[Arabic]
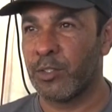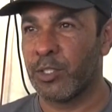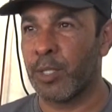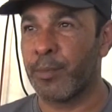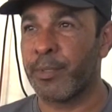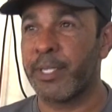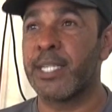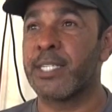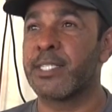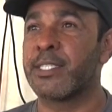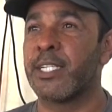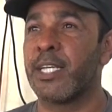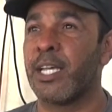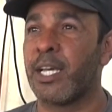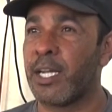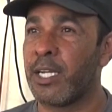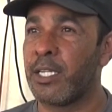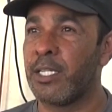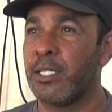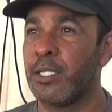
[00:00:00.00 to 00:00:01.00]
تبخير
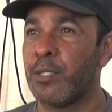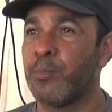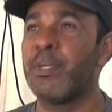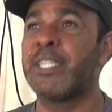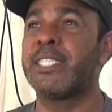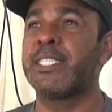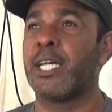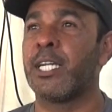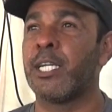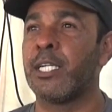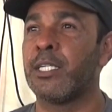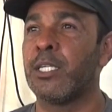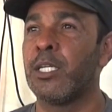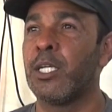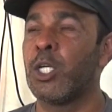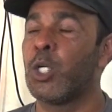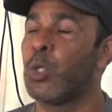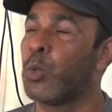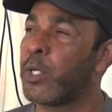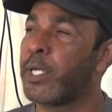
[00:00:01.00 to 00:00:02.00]
السيارة مجانا،
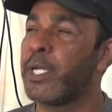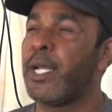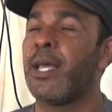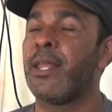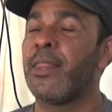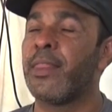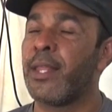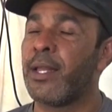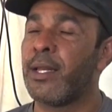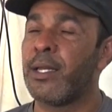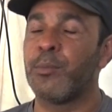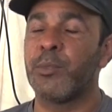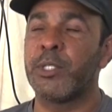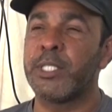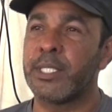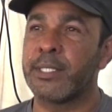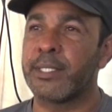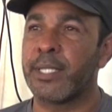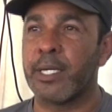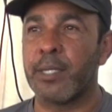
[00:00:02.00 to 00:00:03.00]
والريحة تظل
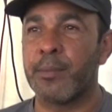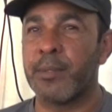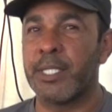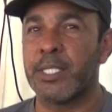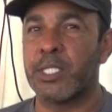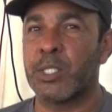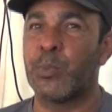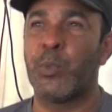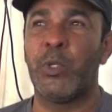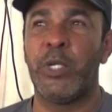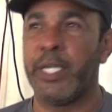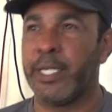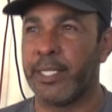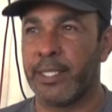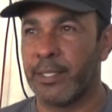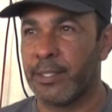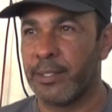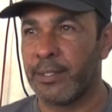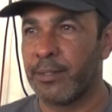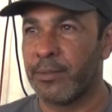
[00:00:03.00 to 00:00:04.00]
لمدة تقريبا اسبوعين
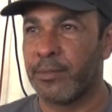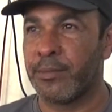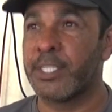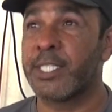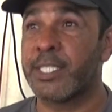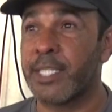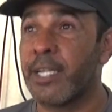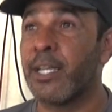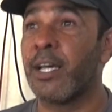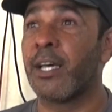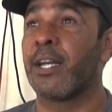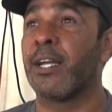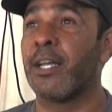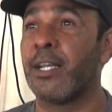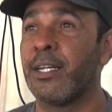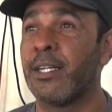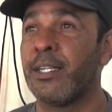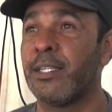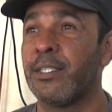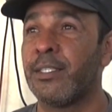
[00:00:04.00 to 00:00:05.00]
في السيارة.
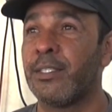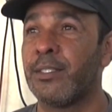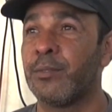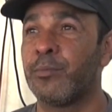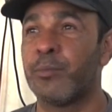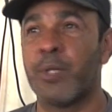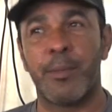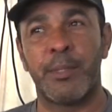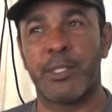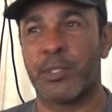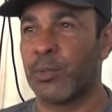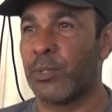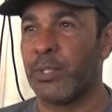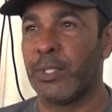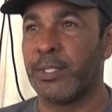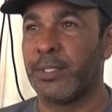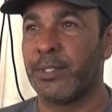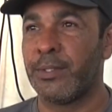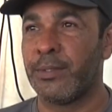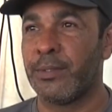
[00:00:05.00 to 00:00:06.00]
ما بتروح.
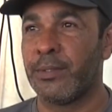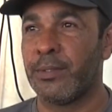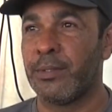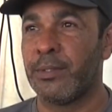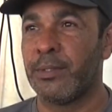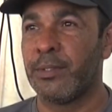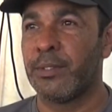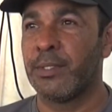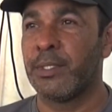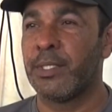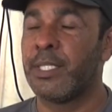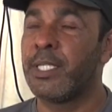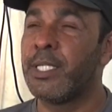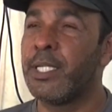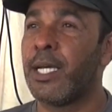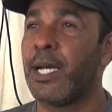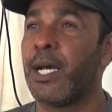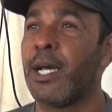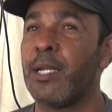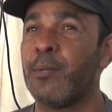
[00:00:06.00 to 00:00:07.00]

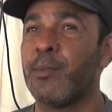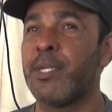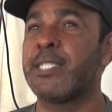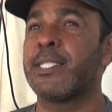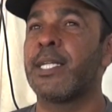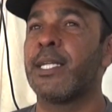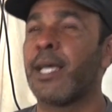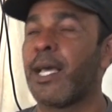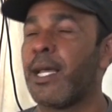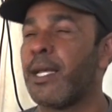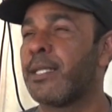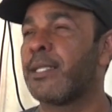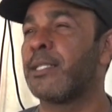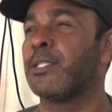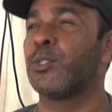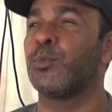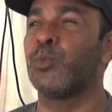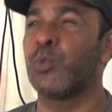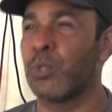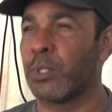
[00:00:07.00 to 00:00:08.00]
هي هاي الميزة اللي خلت
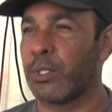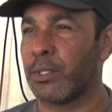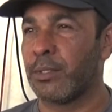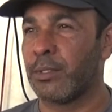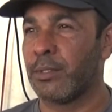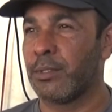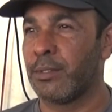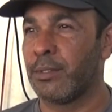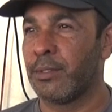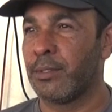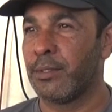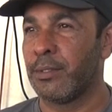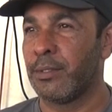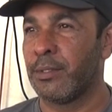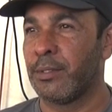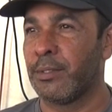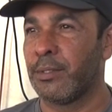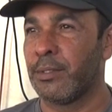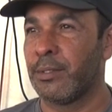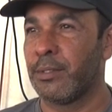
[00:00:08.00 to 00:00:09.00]
الجمهور
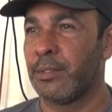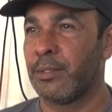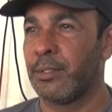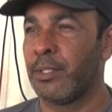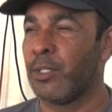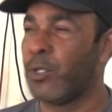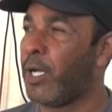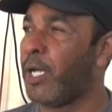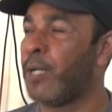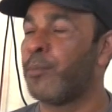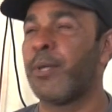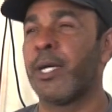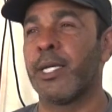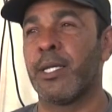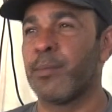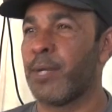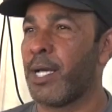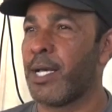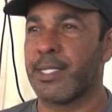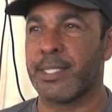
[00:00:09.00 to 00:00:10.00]
يروح عن باقي
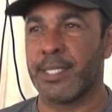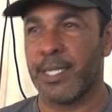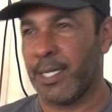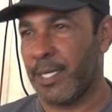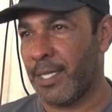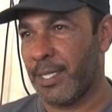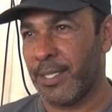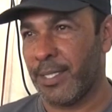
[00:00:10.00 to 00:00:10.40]
المغاسل.